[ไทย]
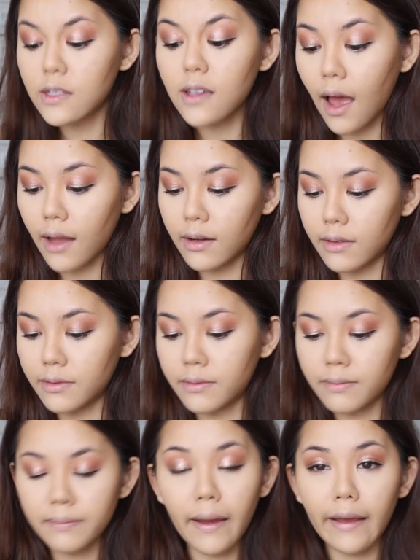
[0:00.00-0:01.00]
จัน
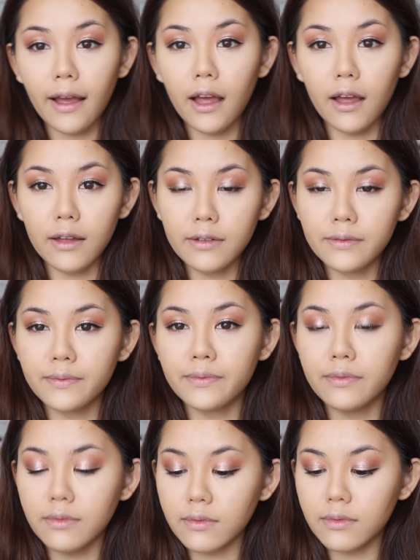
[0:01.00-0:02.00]
ไปค่ะ
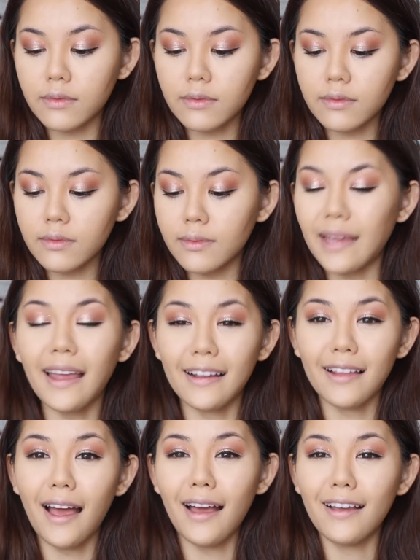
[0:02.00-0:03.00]
ไหแต่ง
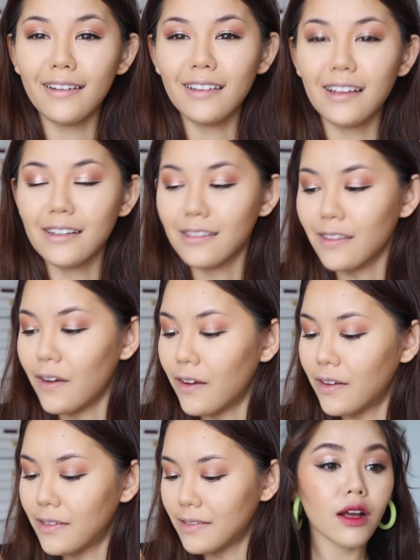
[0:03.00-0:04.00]
กนะาอย่งอื่นต่อ
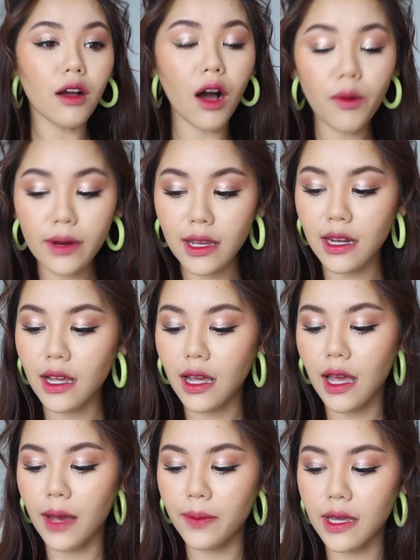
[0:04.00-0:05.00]
ก็วันนี้นะ
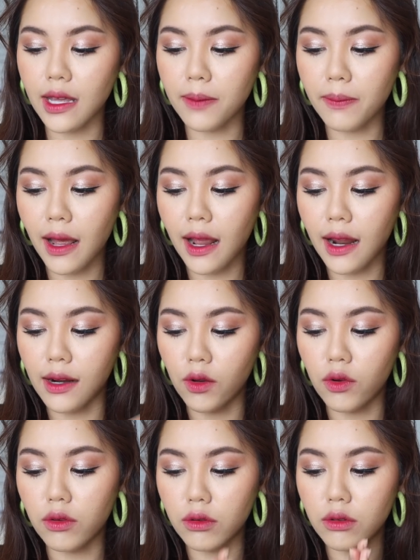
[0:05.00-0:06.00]
คะพีทมา
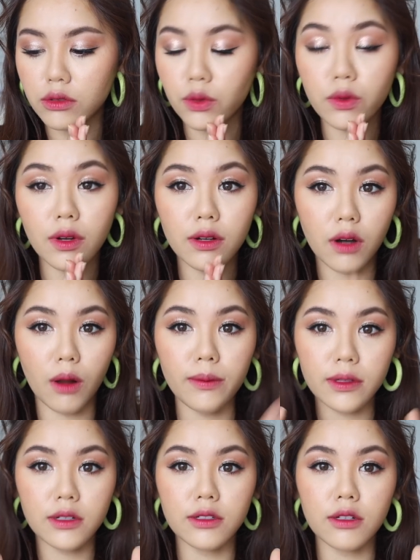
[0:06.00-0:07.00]
ลงตัวรอง
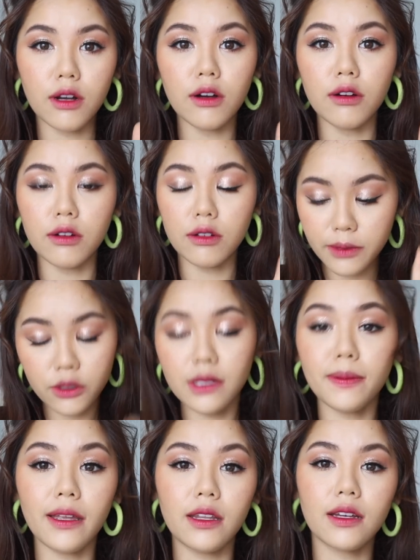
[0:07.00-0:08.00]
พื้นของ
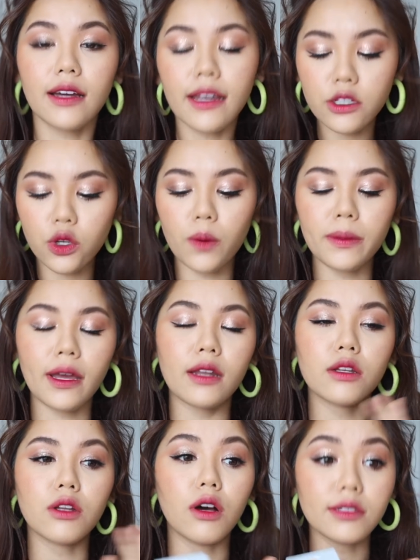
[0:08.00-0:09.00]
Beauty Blender ให้ชมกั
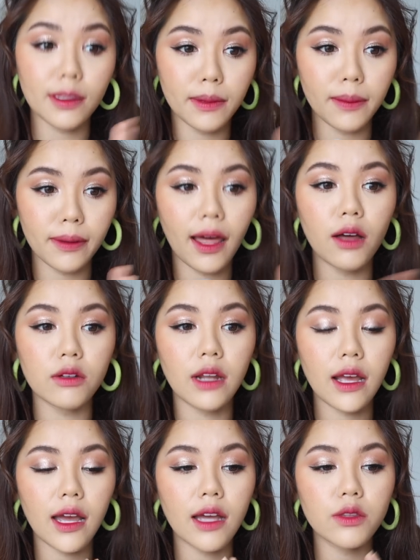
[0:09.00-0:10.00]
นเนาะสำหรับเรา
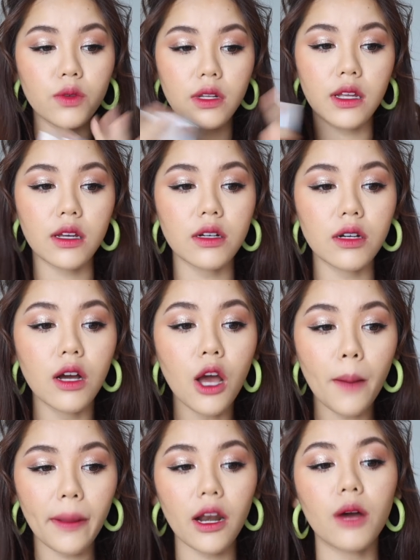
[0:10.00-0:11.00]
นะคะ ตัวนี้คือ
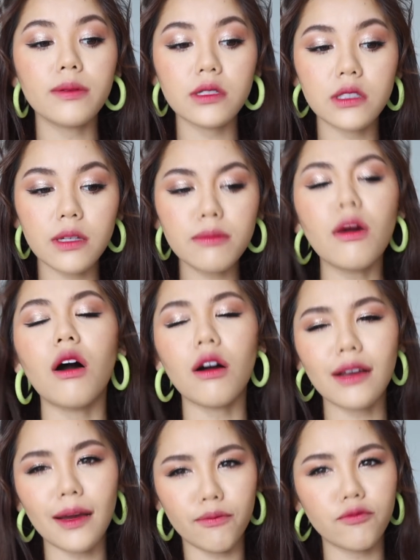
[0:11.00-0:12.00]
เป็นรองพื้นที่เหมาะ
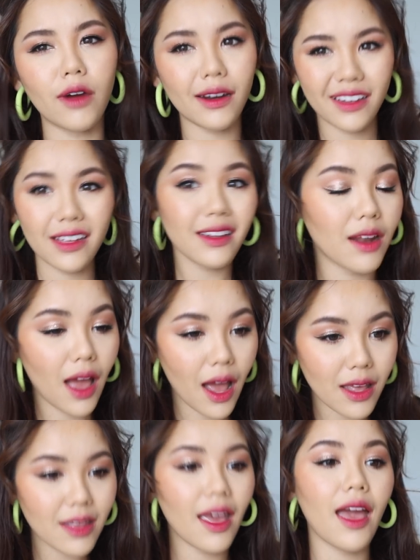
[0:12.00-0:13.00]
กับวันที่หน้า
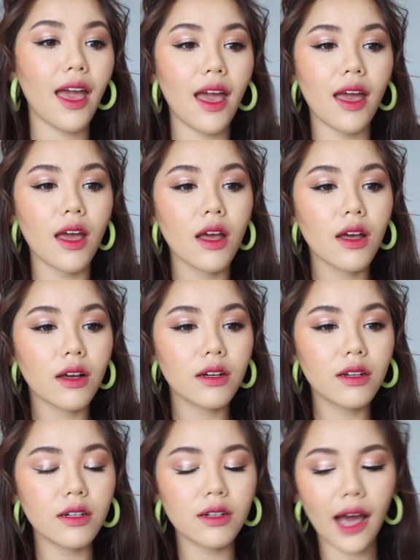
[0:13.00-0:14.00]
แย่
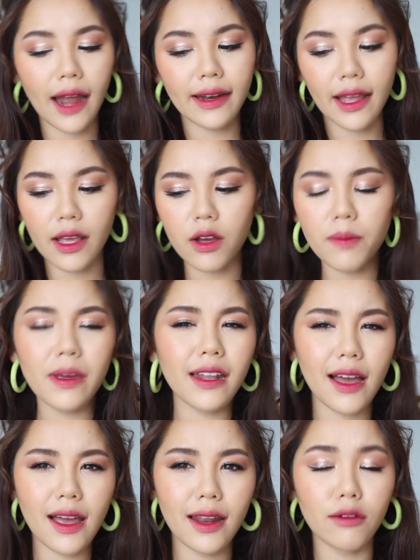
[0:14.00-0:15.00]
คืออันไหนก็ไม่
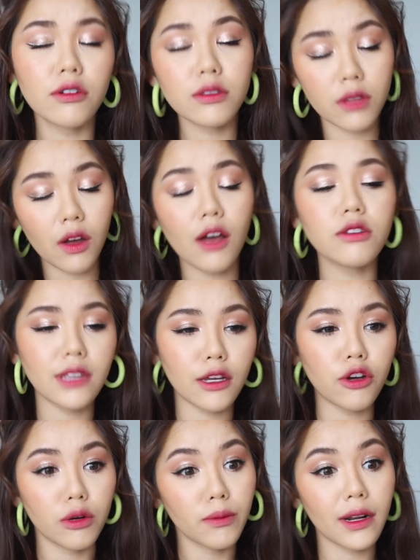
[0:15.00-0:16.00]
ได้แล้ว คือต้องเข้าใจ
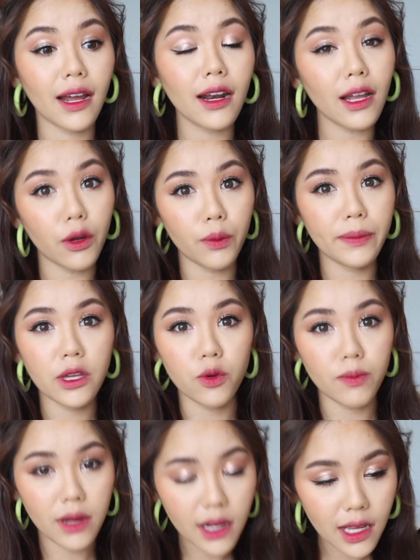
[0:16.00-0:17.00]
ก่อนว่าถ้าเราผิ
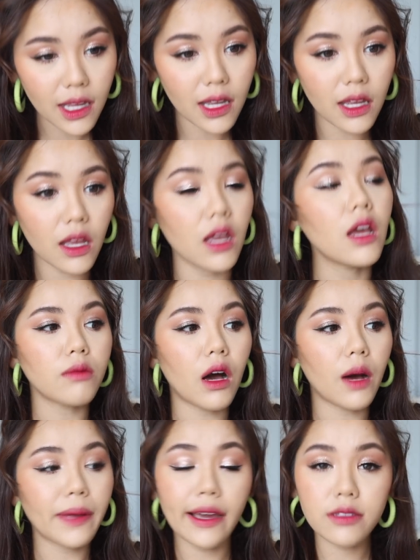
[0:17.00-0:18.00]
วไม่ดีเอ
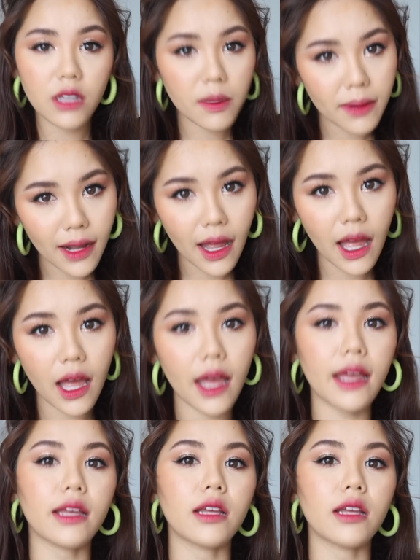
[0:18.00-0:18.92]
อเท็กเจอร์ไม่ได้